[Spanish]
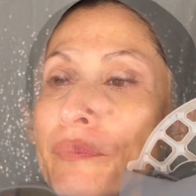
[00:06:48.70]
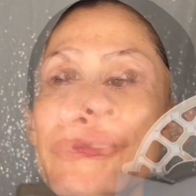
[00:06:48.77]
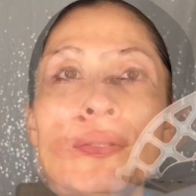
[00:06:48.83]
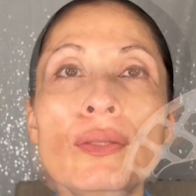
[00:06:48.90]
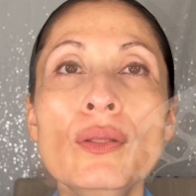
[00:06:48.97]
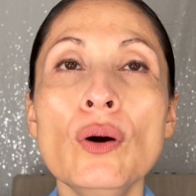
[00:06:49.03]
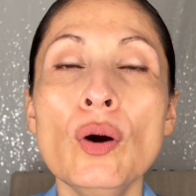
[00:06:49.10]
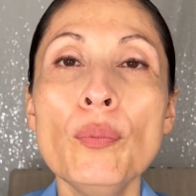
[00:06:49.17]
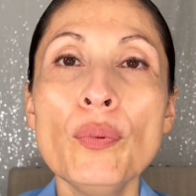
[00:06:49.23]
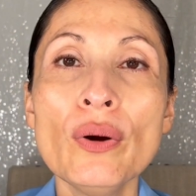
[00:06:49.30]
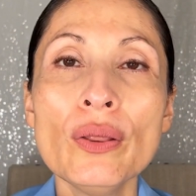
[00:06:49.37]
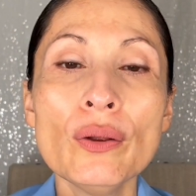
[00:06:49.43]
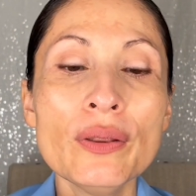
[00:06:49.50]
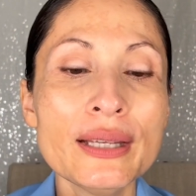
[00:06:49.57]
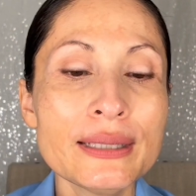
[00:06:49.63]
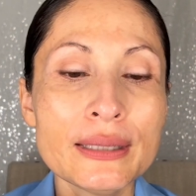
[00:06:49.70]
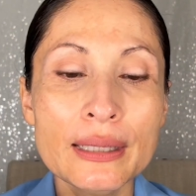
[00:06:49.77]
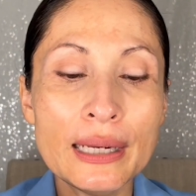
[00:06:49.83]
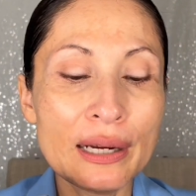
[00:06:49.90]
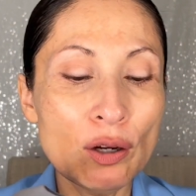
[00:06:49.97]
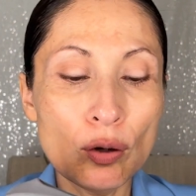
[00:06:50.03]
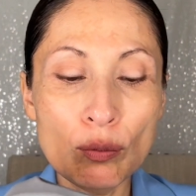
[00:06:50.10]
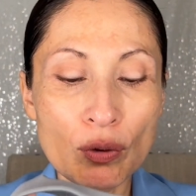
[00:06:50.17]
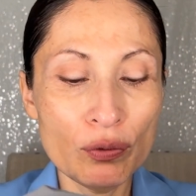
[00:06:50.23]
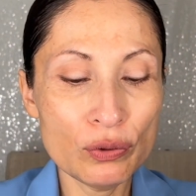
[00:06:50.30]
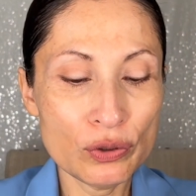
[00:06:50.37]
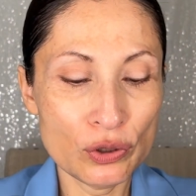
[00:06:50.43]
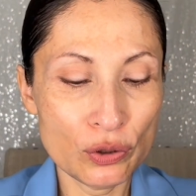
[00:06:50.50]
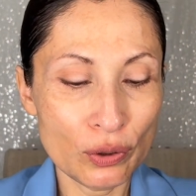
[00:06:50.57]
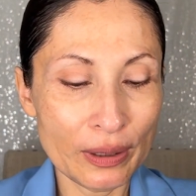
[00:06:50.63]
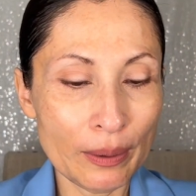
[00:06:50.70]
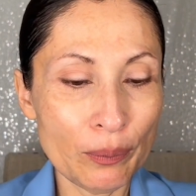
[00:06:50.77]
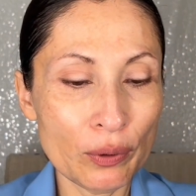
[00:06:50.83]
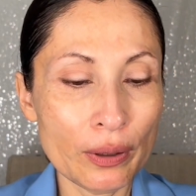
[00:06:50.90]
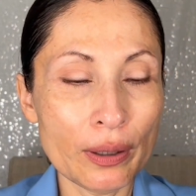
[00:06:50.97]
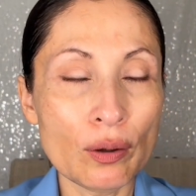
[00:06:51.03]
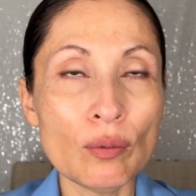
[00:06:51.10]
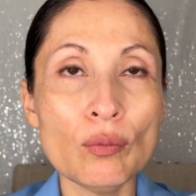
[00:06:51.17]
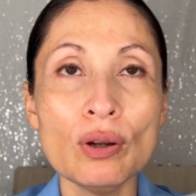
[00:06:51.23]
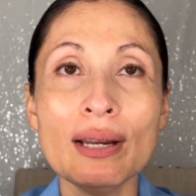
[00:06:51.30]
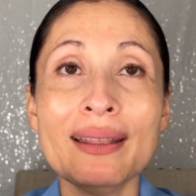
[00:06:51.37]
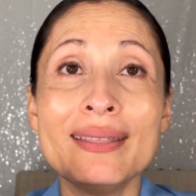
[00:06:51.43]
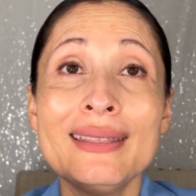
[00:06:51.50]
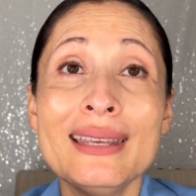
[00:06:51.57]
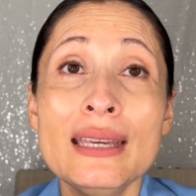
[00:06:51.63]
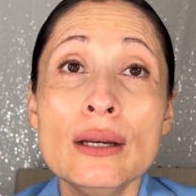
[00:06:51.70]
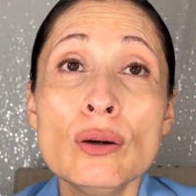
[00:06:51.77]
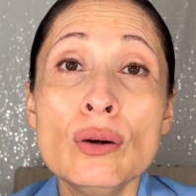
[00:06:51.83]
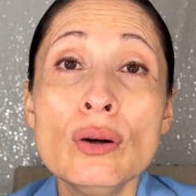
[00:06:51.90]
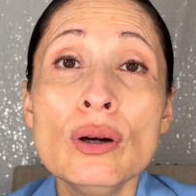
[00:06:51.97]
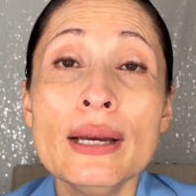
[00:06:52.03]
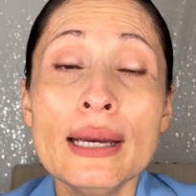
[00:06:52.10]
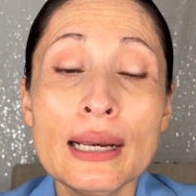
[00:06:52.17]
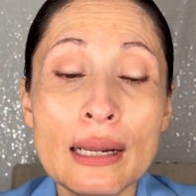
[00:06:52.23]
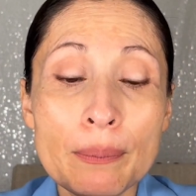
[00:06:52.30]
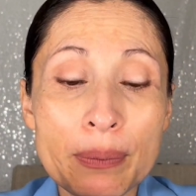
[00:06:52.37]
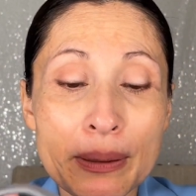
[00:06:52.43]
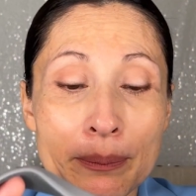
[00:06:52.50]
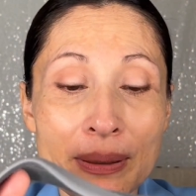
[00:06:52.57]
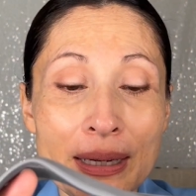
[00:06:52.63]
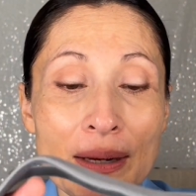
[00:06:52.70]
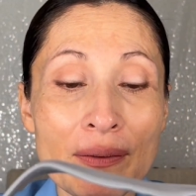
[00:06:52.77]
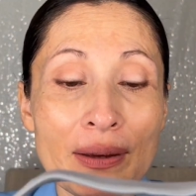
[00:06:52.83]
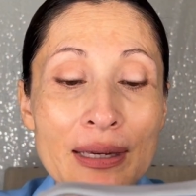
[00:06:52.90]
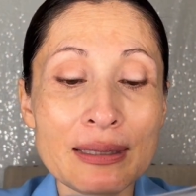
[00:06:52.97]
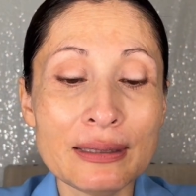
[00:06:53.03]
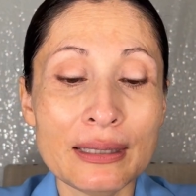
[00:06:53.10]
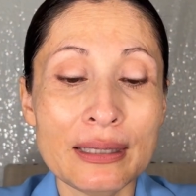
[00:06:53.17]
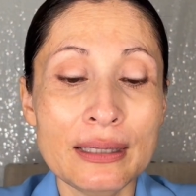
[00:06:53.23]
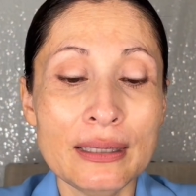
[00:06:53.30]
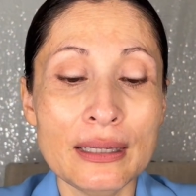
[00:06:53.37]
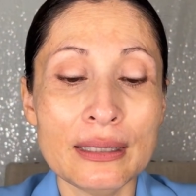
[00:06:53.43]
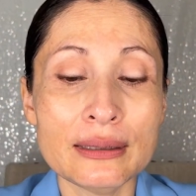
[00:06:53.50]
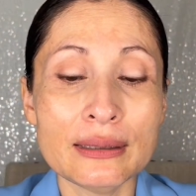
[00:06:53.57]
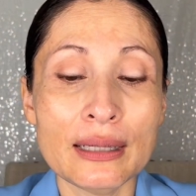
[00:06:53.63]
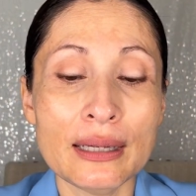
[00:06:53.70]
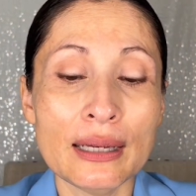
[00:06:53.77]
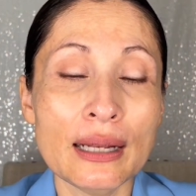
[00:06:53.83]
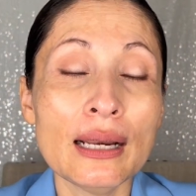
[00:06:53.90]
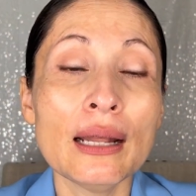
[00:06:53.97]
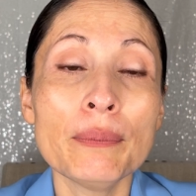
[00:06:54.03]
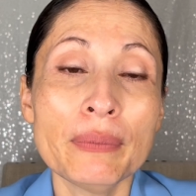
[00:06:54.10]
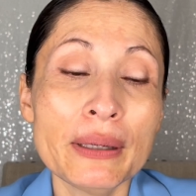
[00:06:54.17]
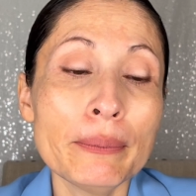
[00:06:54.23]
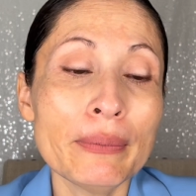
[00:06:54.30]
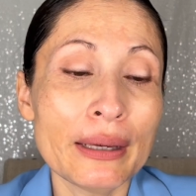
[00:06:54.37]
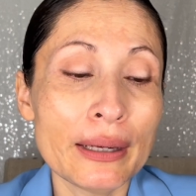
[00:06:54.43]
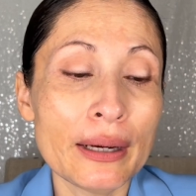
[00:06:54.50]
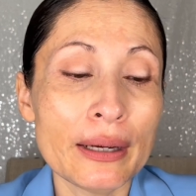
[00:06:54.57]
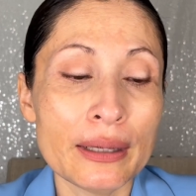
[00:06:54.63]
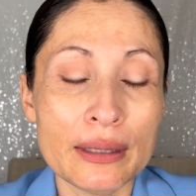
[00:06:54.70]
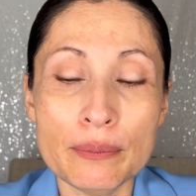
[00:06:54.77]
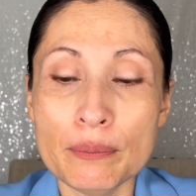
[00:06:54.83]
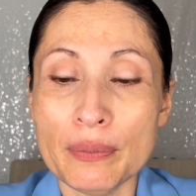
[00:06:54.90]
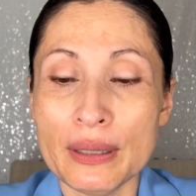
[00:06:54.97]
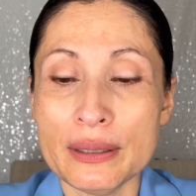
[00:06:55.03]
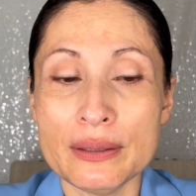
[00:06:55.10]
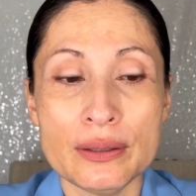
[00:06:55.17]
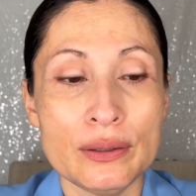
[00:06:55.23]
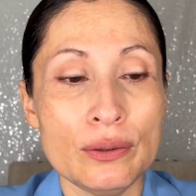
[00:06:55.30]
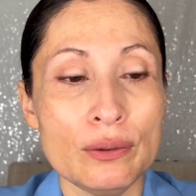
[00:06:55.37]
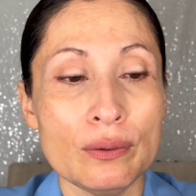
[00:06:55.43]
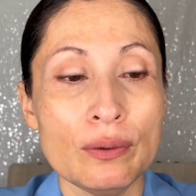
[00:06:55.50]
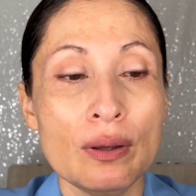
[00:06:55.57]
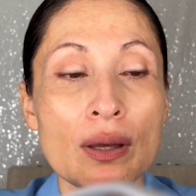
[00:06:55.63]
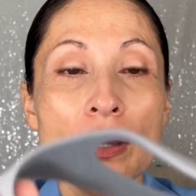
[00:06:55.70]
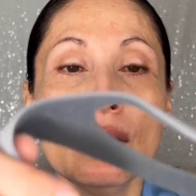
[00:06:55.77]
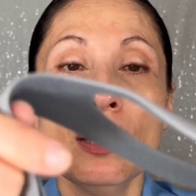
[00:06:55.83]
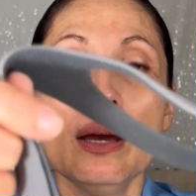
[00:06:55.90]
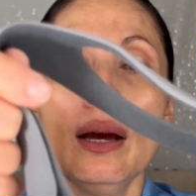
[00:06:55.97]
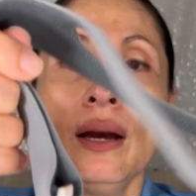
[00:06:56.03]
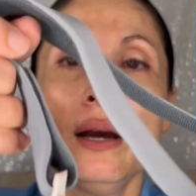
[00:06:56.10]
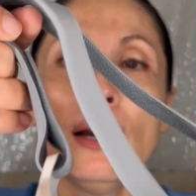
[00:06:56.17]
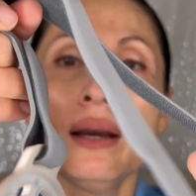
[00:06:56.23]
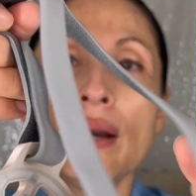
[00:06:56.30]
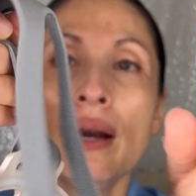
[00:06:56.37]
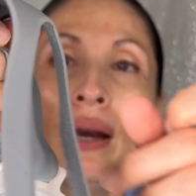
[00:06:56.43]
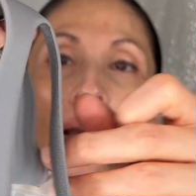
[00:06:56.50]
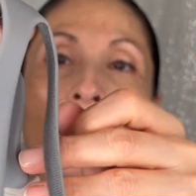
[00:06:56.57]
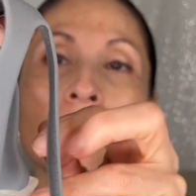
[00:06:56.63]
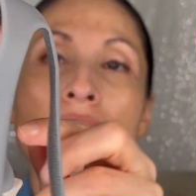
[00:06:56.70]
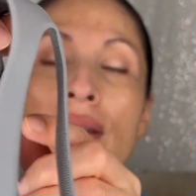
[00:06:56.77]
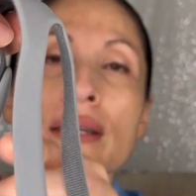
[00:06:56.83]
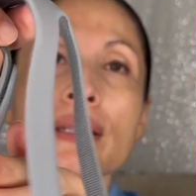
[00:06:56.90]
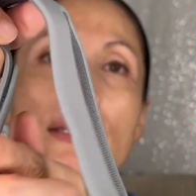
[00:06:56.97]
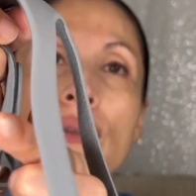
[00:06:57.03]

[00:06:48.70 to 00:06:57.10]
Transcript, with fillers: No puedo decirles cómo funciona porque como les digo es la primera vez y esta es la primera impresión. Acá tiene